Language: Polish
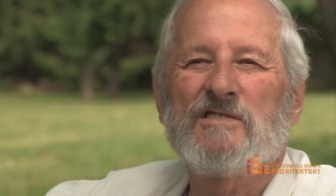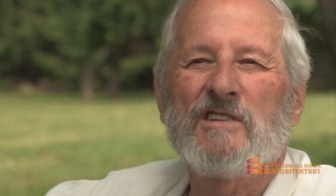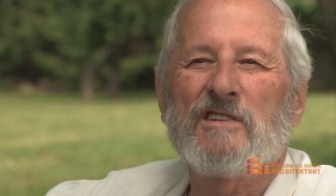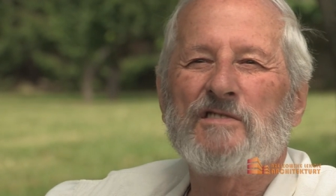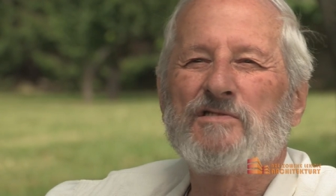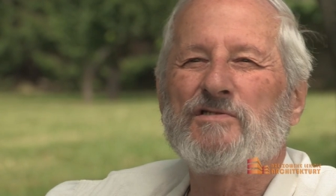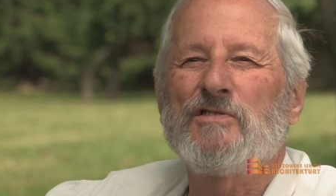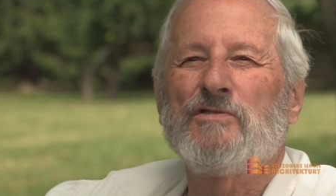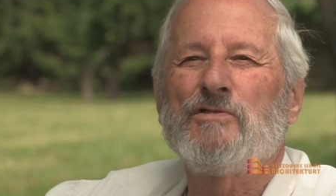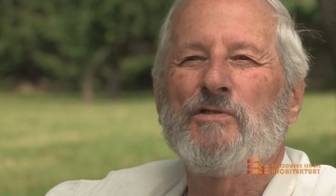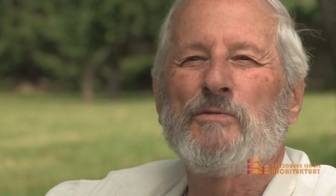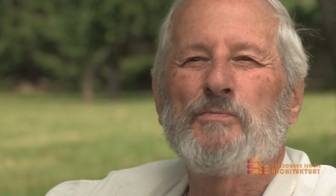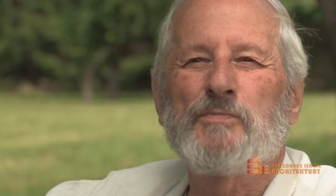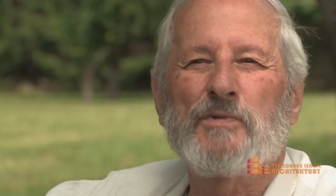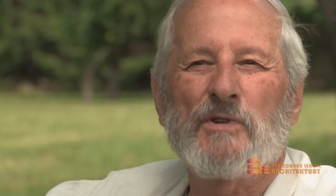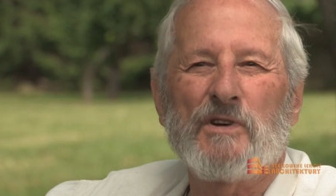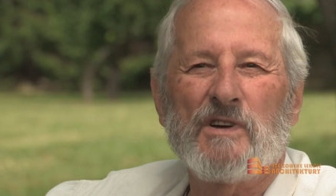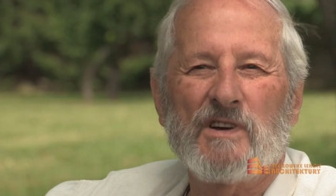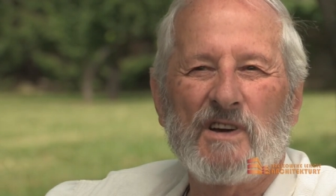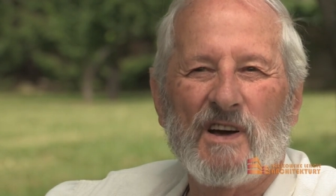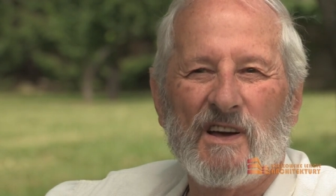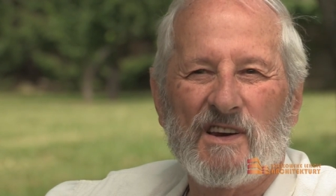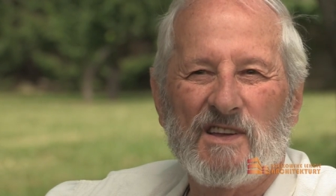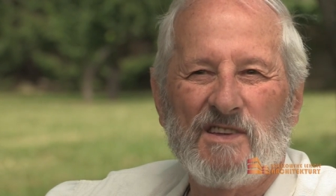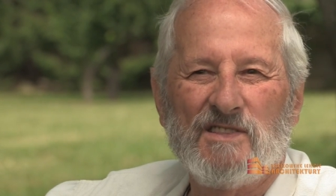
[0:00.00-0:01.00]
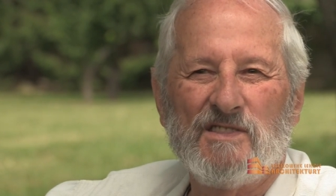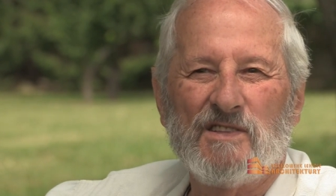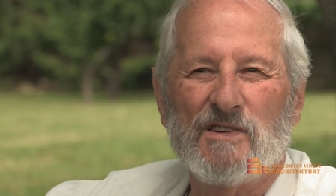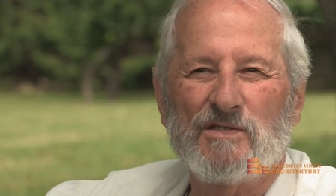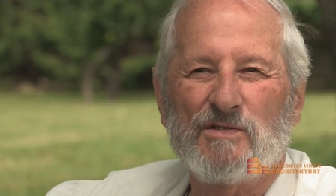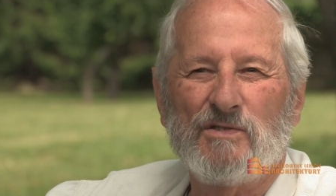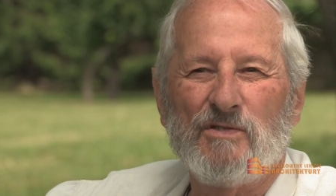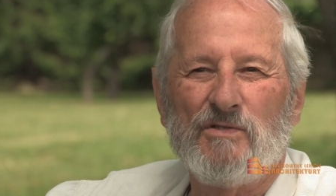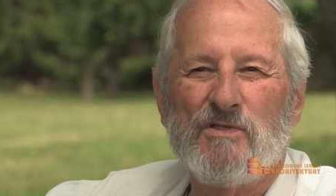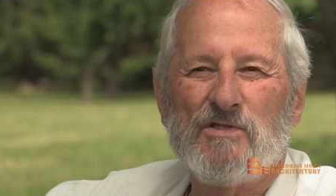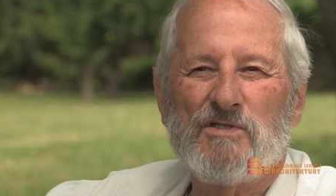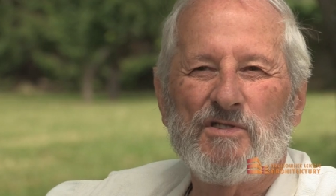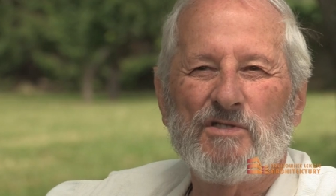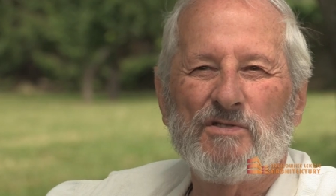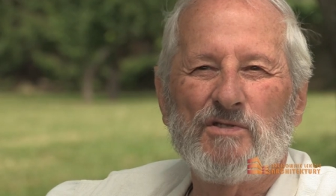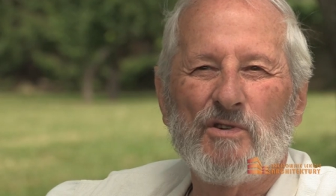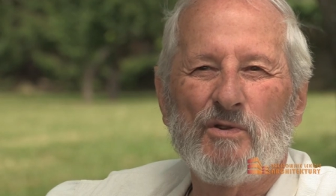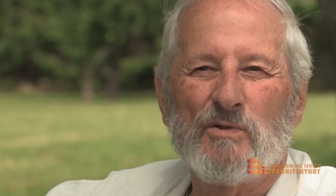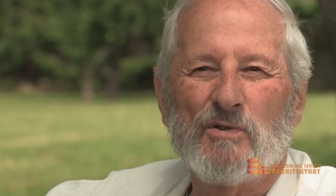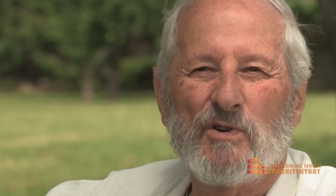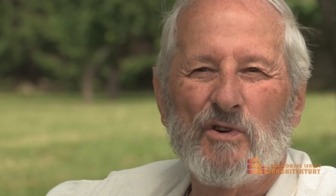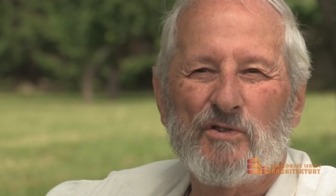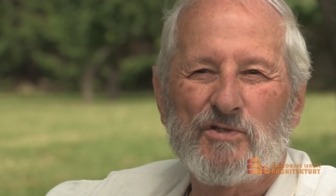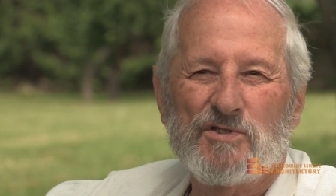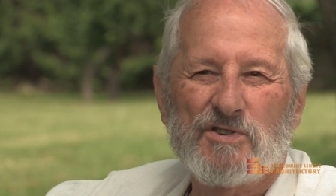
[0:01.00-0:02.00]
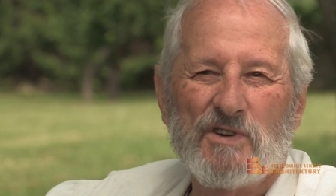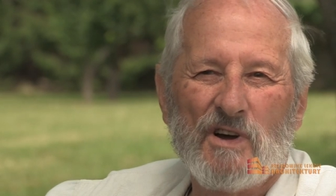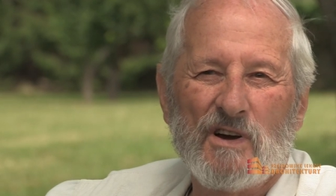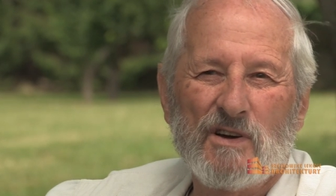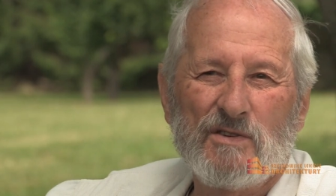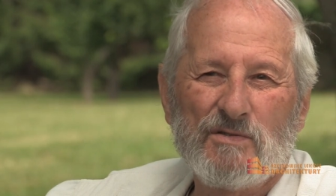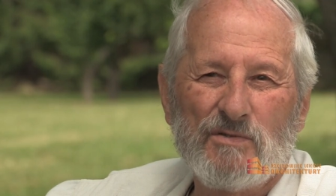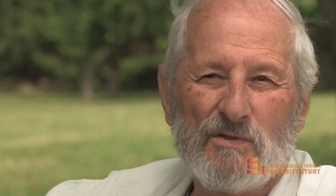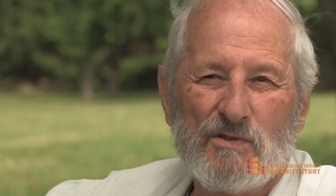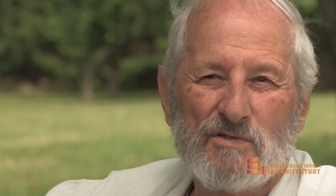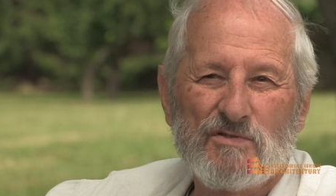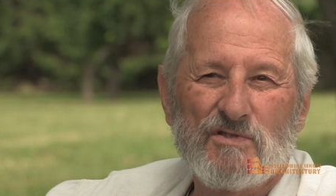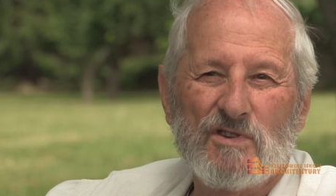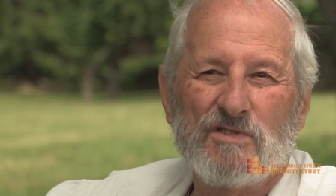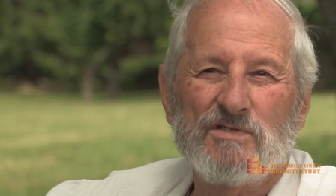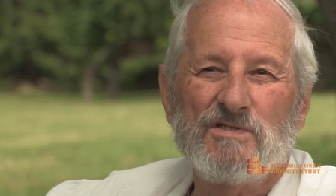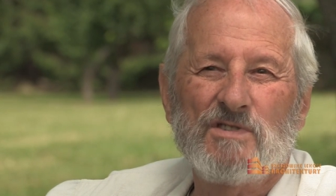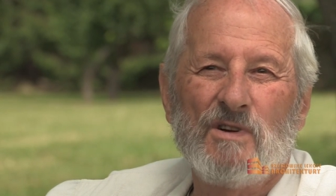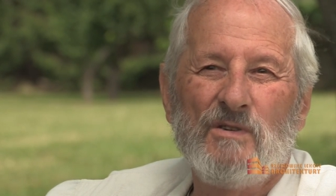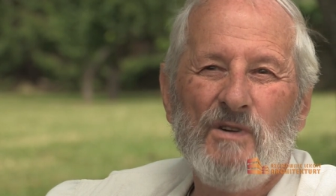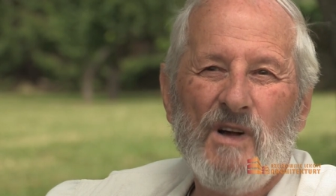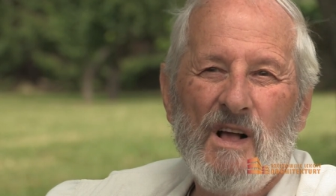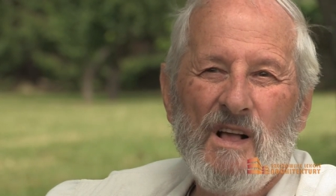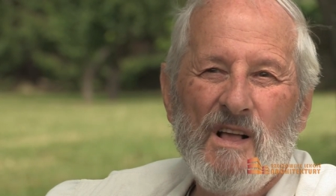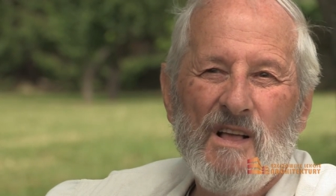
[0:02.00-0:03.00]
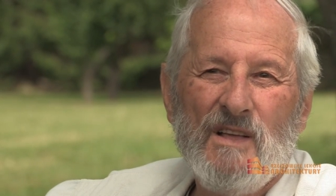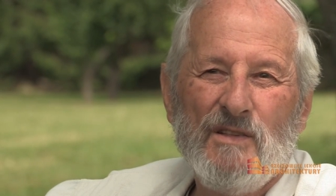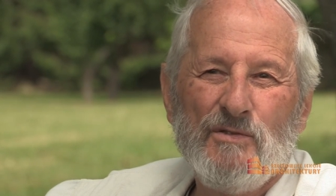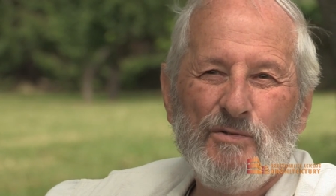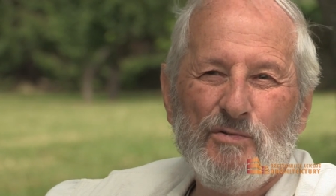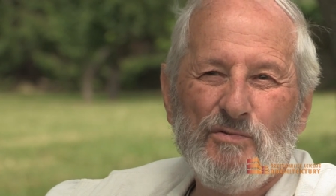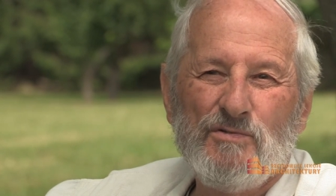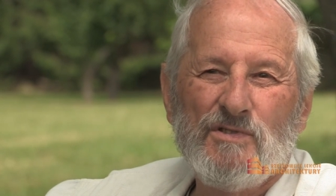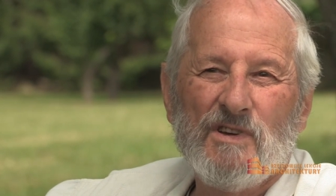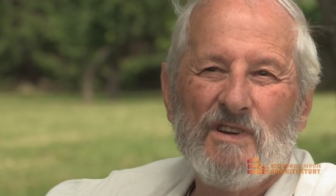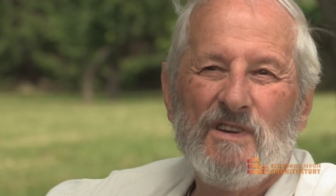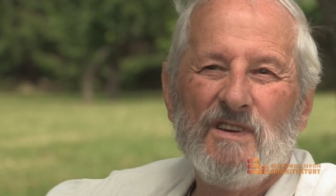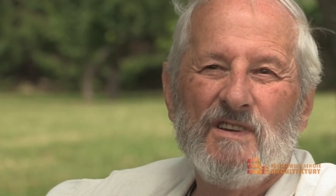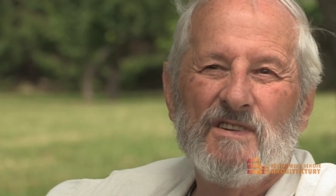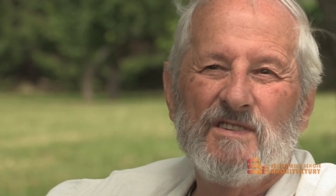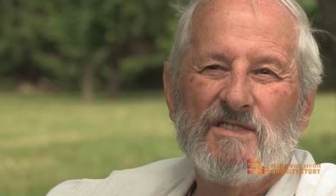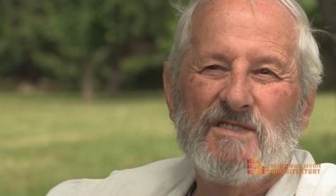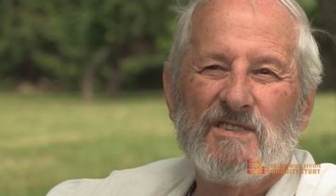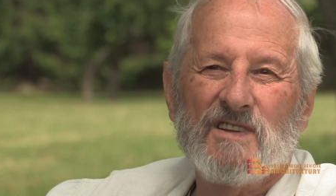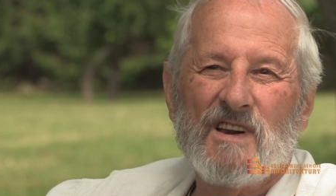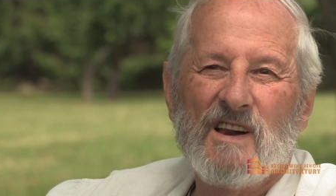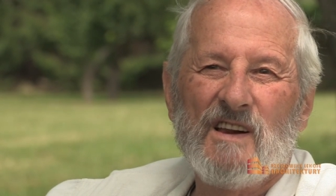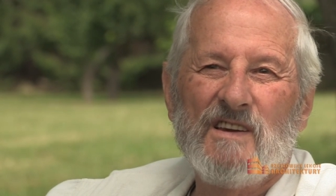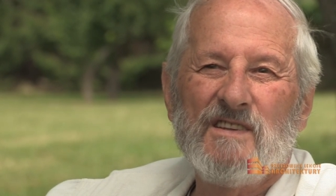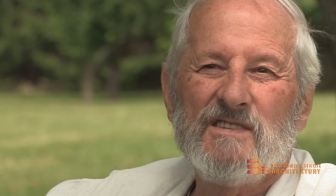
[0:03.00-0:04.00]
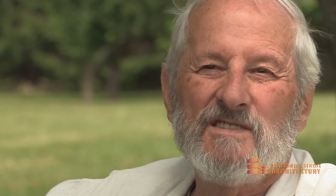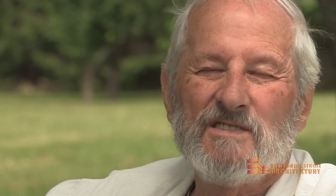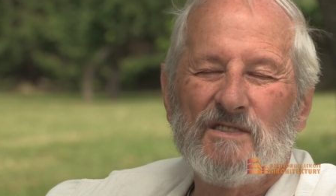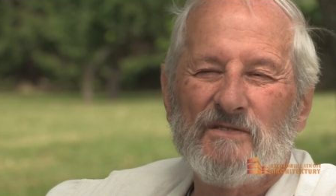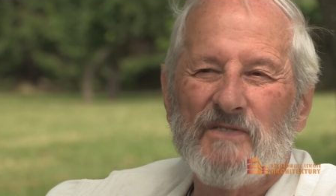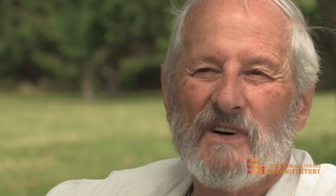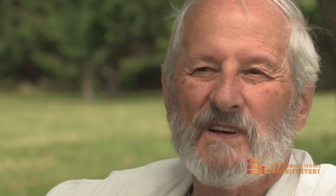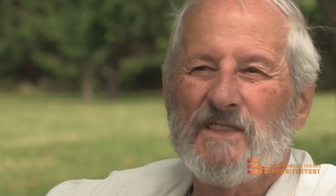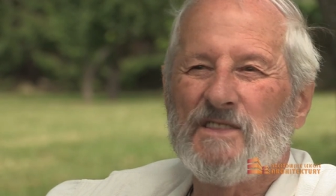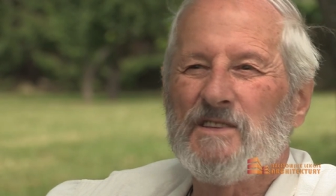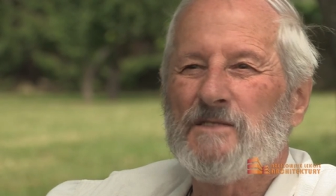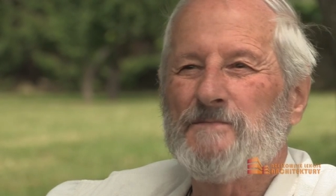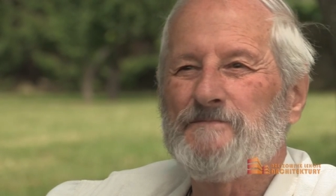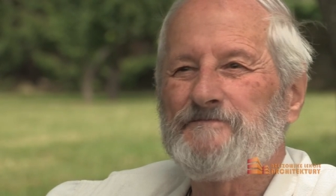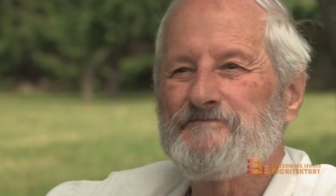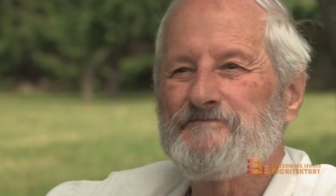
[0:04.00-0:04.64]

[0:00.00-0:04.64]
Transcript: zlecono projekt architektoniczny tego kościoła, który został tutaj zrealizowany.